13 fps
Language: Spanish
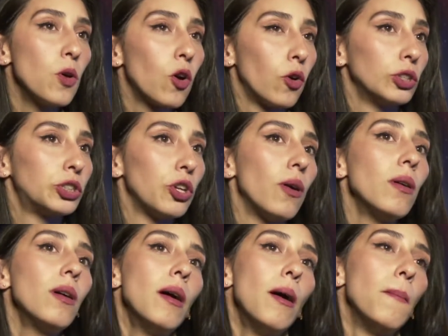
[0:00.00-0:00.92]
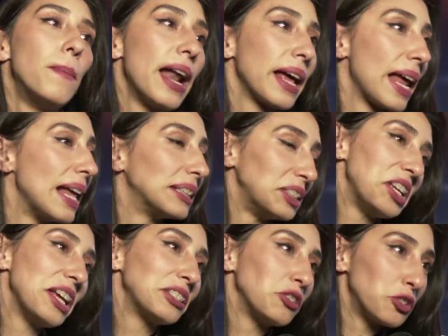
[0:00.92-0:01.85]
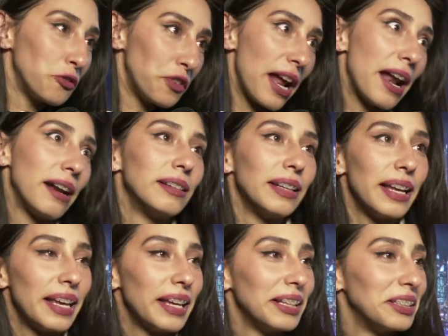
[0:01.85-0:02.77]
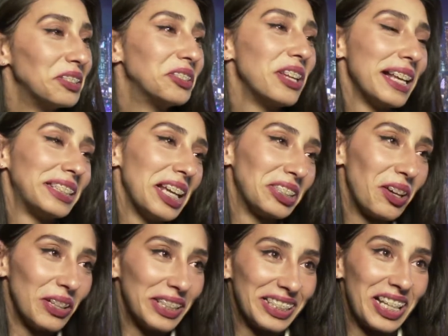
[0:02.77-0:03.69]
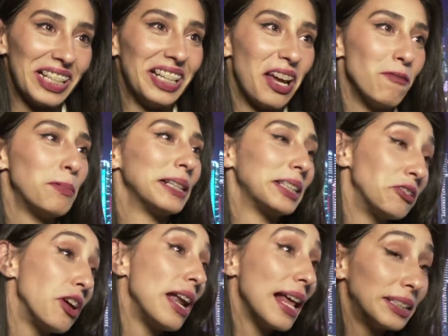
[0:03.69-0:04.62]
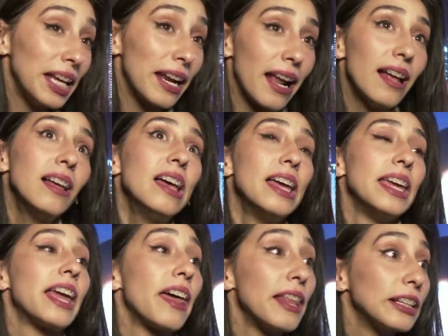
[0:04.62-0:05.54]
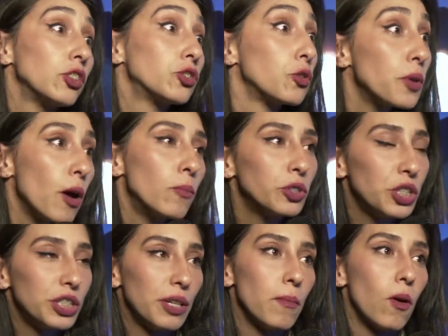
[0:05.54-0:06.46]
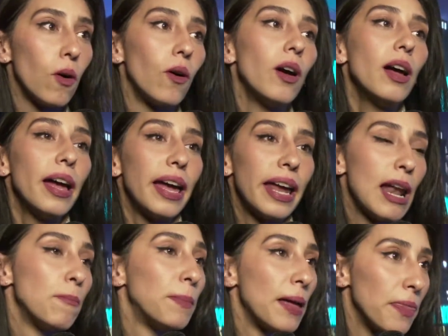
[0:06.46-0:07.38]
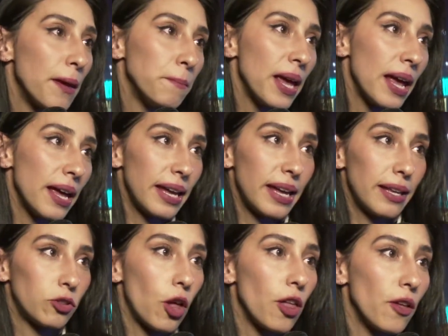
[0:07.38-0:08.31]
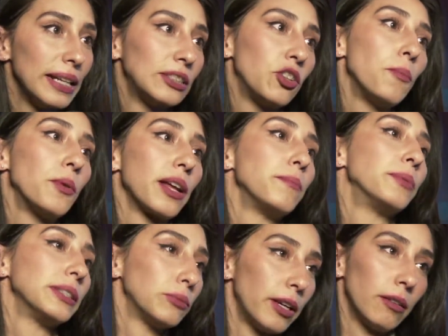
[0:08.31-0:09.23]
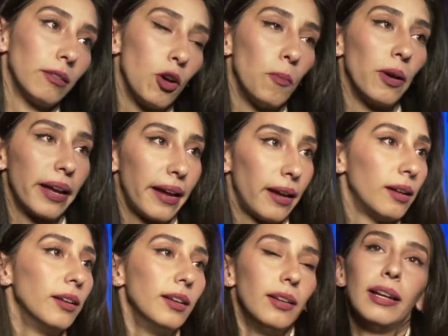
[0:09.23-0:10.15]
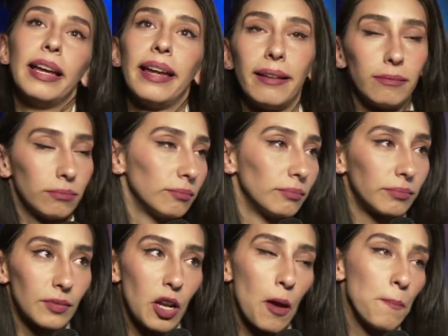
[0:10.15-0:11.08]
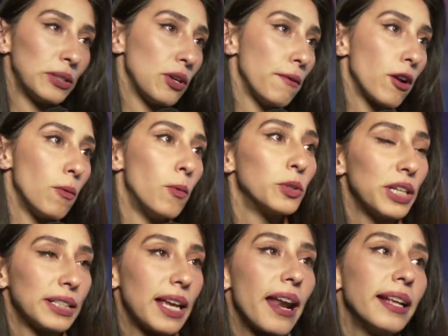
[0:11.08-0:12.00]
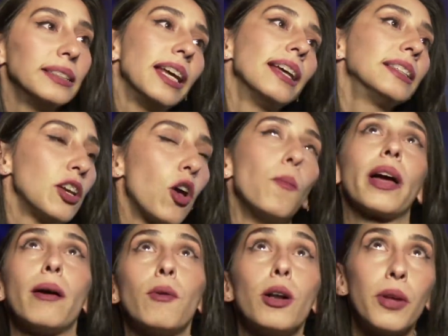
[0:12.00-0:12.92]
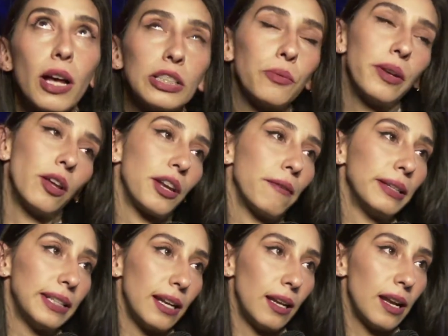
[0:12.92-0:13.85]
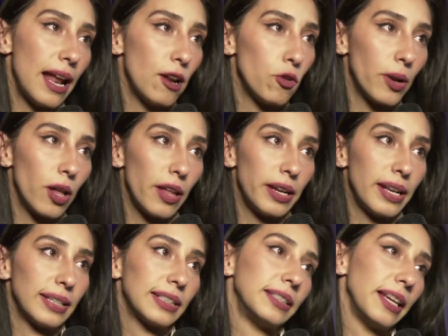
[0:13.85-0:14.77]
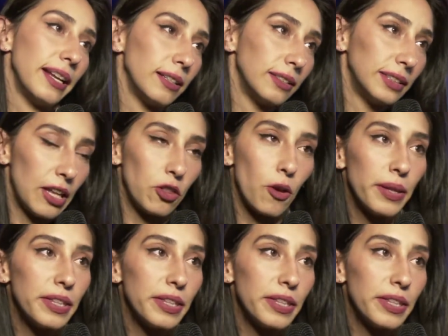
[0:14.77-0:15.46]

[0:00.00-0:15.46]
justo para que las niñas no se eh, estas cosas que siguen pasando en la sierra y que de hecho subió muchísimo en la pandemia eh, todo esto porque pues bueno, como que eh, empezó a haber como muchas carencias y como que volvió a subir otra vez el, número de niñas que siguen siendo